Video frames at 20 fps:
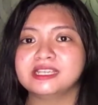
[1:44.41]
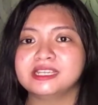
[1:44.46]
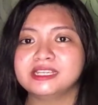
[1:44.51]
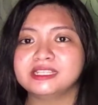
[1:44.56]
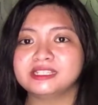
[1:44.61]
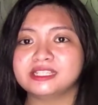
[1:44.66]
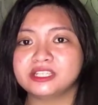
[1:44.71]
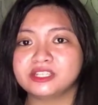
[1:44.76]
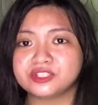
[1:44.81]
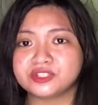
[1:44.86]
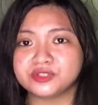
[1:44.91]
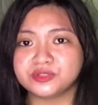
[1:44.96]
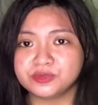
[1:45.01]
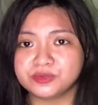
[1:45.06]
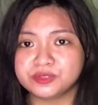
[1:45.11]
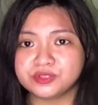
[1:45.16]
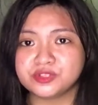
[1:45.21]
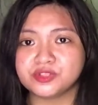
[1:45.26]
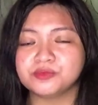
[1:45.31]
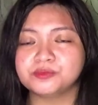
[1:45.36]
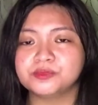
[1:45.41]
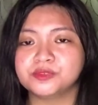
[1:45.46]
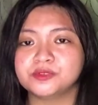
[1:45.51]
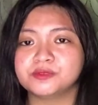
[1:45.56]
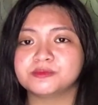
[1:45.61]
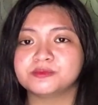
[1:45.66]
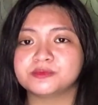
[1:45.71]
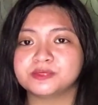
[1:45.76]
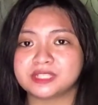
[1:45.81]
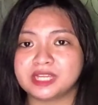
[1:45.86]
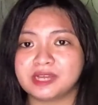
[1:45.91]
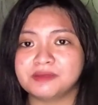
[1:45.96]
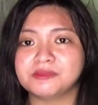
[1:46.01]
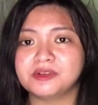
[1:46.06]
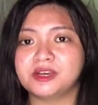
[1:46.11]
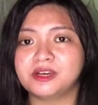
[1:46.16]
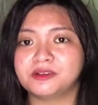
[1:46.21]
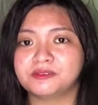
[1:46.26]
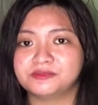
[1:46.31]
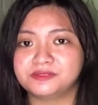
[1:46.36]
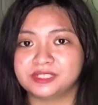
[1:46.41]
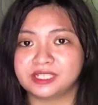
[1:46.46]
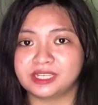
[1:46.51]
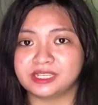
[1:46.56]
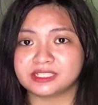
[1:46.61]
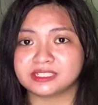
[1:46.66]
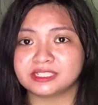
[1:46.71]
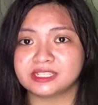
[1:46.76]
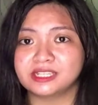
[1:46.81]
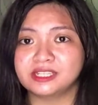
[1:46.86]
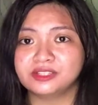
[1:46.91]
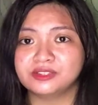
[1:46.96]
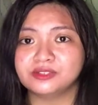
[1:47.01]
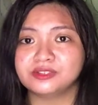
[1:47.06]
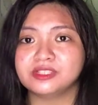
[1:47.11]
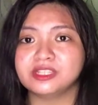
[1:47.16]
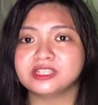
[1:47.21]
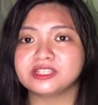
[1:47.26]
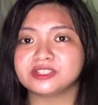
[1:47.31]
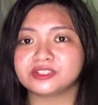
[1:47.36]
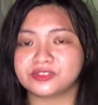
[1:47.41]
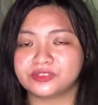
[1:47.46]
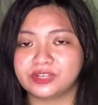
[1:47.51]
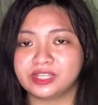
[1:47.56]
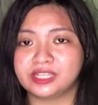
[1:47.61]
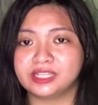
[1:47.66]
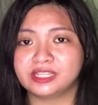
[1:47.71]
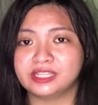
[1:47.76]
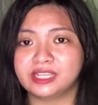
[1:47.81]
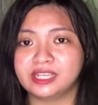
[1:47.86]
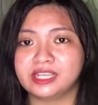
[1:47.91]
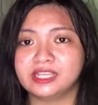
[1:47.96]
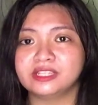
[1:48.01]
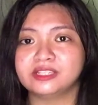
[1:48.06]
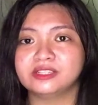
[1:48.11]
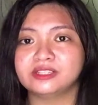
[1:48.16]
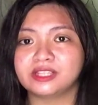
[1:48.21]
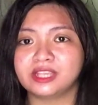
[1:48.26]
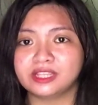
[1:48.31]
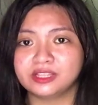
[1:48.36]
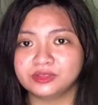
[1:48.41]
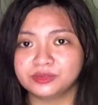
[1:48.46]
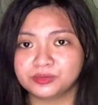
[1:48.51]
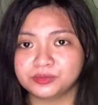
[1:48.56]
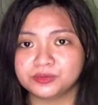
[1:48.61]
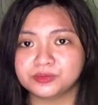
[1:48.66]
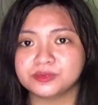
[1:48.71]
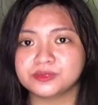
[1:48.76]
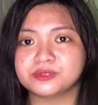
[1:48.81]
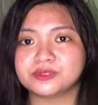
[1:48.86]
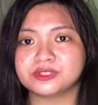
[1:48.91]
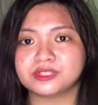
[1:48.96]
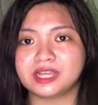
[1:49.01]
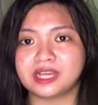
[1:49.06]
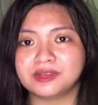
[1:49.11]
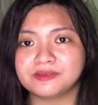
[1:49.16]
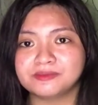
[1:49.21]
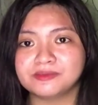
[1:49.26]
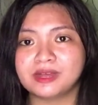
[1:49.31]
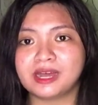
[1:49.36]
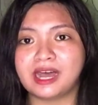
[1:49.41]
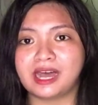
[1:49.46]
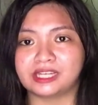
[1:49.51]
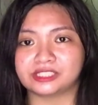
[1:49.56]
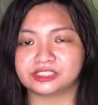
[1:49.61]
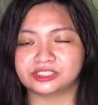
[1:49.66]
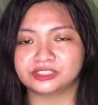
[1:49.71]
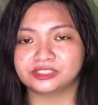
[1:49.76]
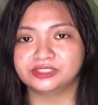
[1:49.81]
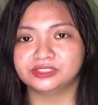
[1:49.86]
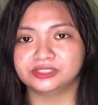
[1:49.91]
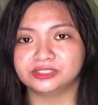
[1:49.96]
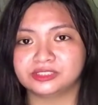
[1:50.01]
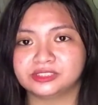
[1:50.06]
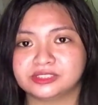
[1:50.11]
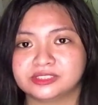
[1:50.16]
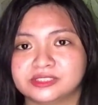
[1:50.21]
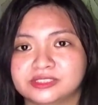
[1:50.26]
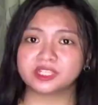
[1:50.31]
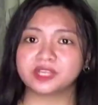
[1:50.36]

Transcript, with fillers: It is used to move some objects into the screen and can do some actions.